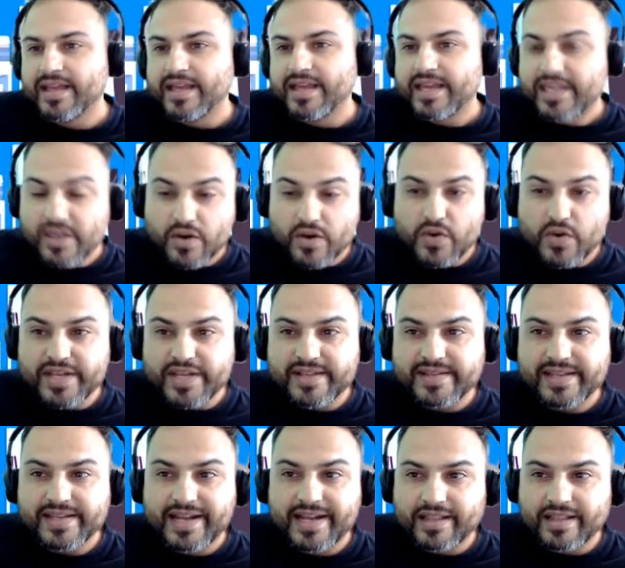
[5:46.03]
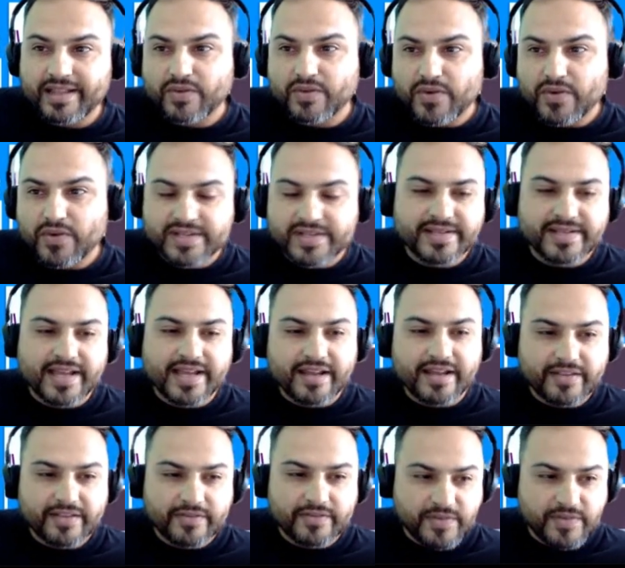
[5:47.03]
E eu conheci 14
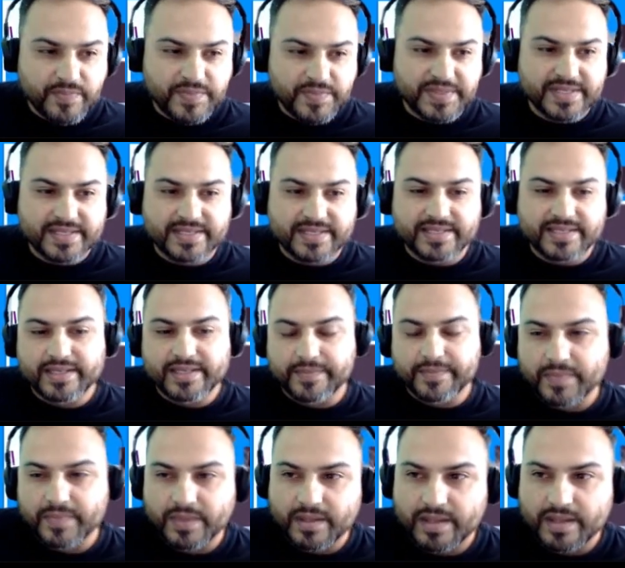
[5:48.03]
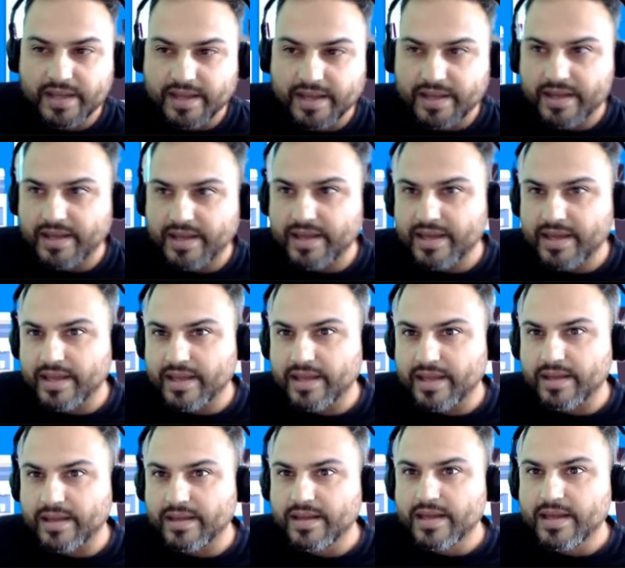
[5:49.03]
salas VIPs, assim.
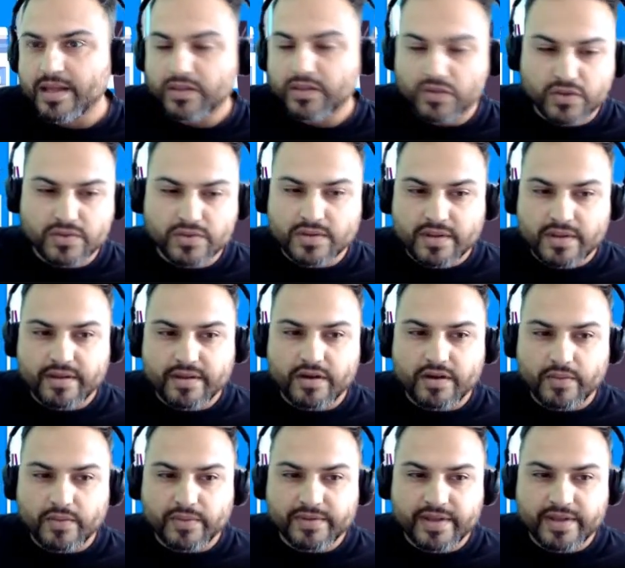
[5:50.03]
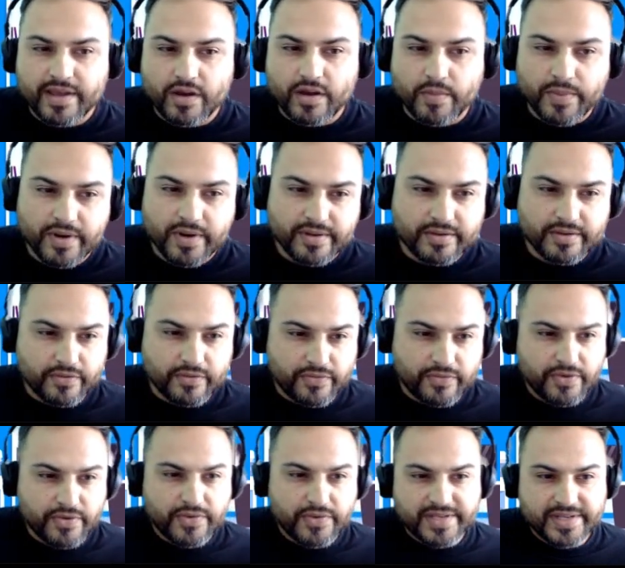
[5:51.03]
É, todos os, aeroportos que eu
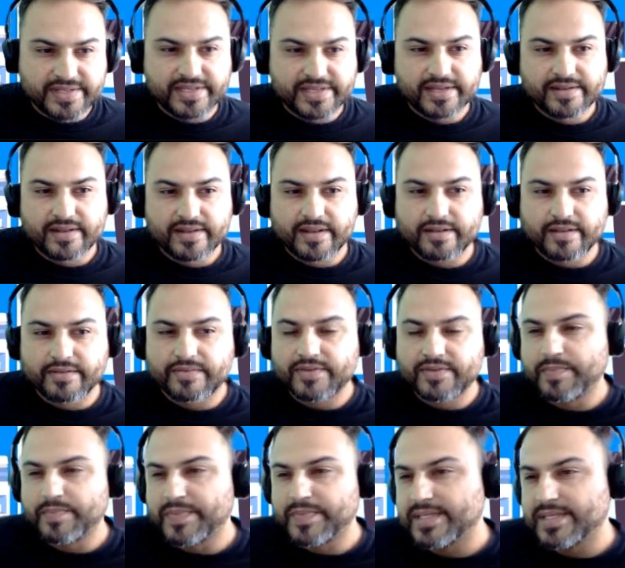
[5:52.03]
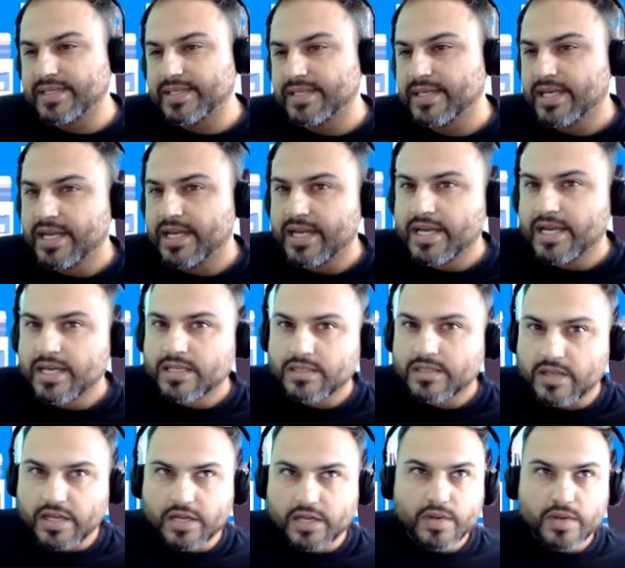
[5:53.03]
fui, eu conheci as salas VIPs.
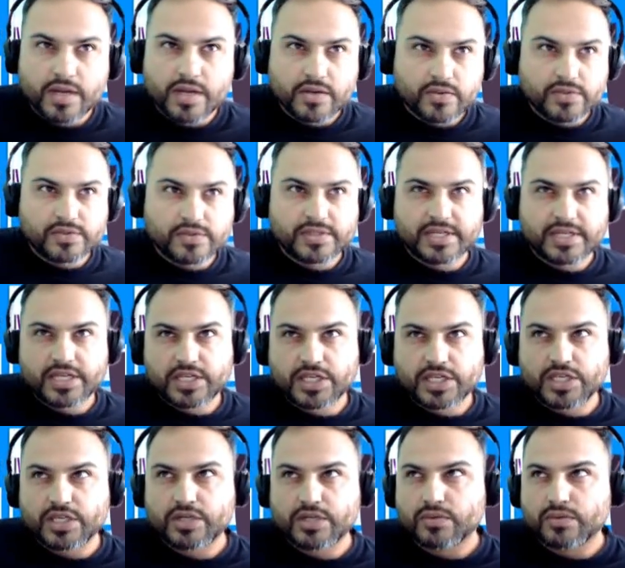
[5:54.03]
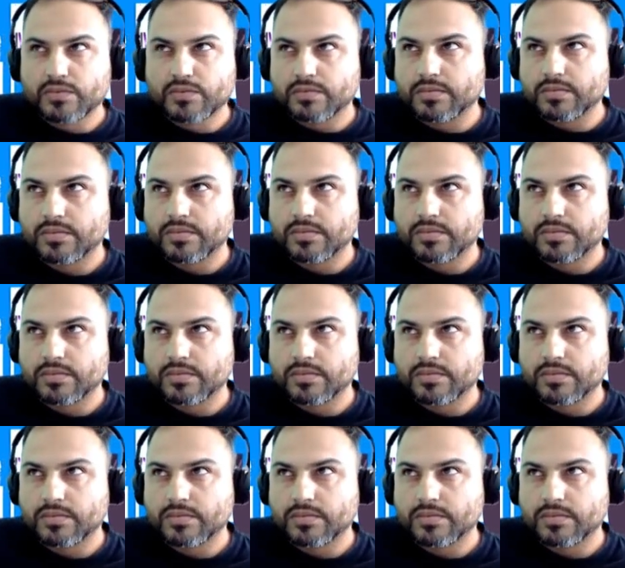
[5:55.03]
Só em Guarulhos que tinham